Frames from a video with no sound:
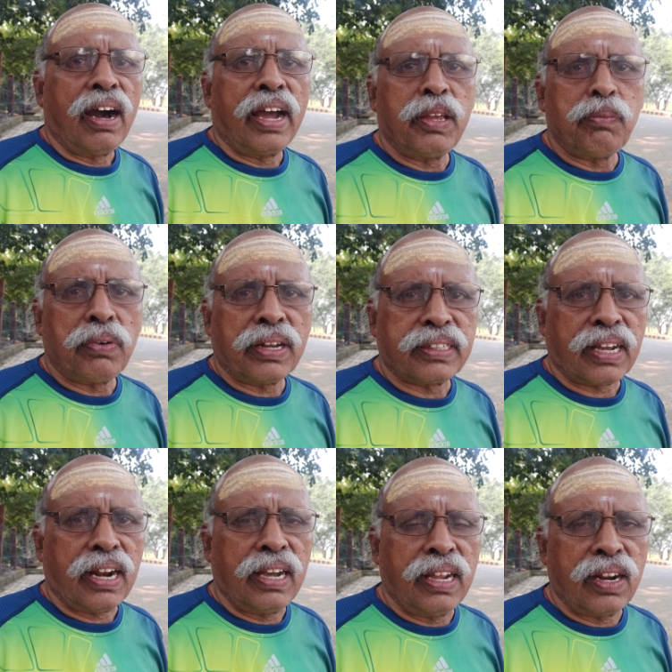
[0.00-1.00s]
ஆயி பார்த்த
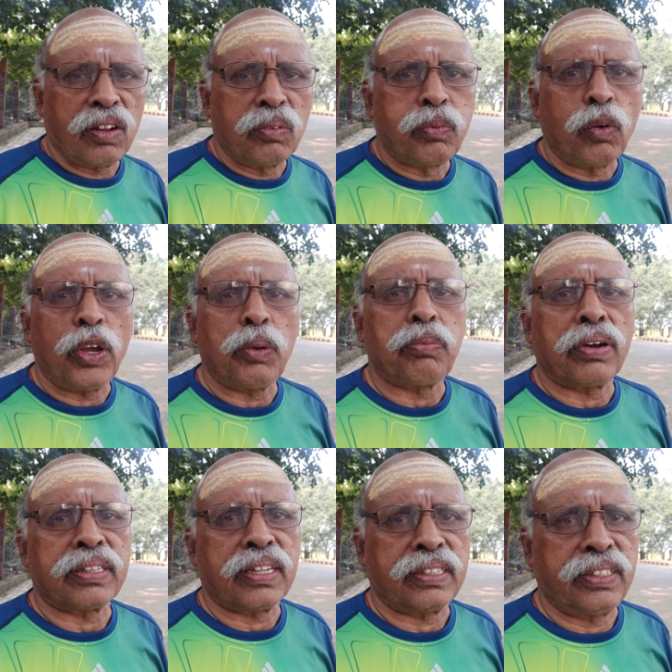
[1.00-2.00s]
கல்யாணம் போய்
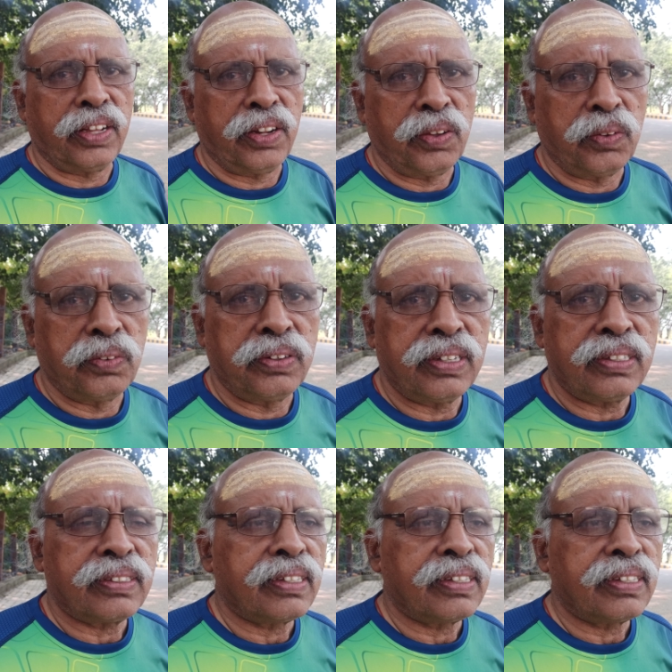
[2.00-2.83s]
பார்த்தா தெரியும்னு